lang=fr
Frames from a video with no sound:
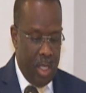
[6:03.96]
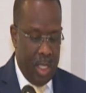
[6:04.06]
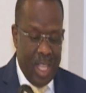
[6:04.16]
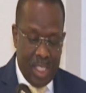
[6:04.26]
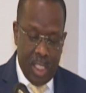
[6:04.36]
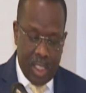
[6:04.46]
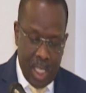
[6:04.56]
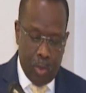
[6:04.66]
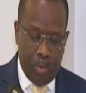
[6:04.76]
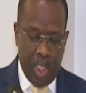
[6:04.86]
des
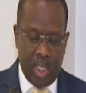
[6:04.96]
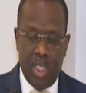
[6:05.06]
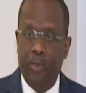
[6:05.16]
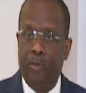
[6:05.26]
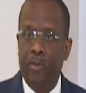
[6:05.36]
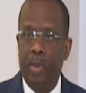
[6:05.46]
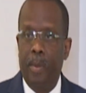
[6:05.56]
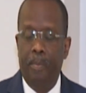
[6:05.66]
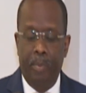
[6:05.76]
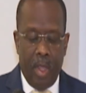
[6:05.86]
17 objectifs
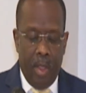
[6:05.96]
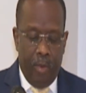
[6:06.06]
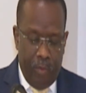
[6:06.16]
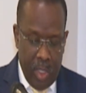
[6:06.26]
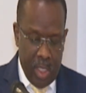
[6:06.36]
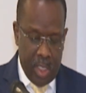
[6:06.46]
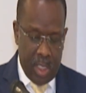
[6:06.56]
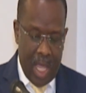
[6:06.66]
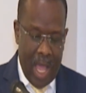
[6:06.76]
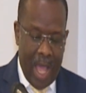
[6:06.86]

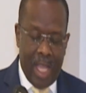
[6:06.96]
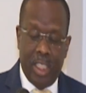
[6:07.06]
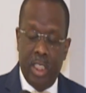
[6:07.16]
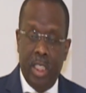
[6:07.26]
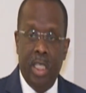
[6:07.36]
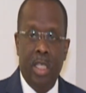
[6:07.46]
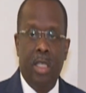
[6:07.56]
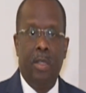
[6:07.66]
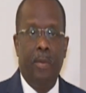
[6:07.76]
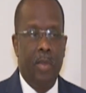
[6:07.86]
visent à
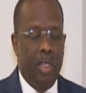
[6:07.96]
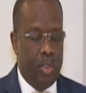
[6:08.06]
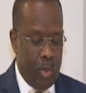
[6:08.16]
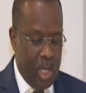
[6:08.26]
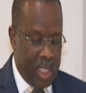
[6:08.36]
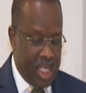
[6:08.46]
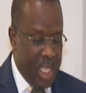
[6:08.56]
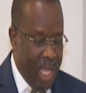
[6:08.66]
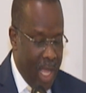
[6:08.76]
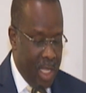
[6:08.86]
agir sur les
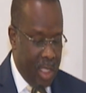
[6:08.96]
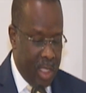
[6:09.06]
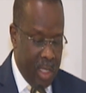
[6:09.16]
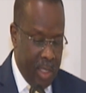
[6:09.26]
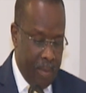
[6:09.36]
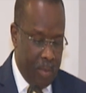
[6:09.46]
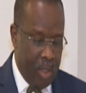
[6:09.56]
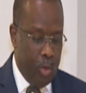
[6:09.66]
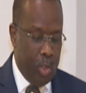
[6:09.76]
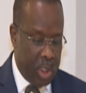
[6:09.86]
inégalités
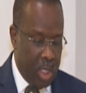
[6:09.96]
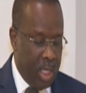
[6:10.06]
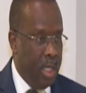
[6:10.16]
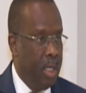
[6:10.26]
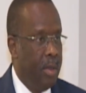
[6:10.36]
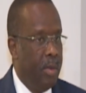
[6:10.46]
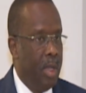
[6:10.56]
de genre,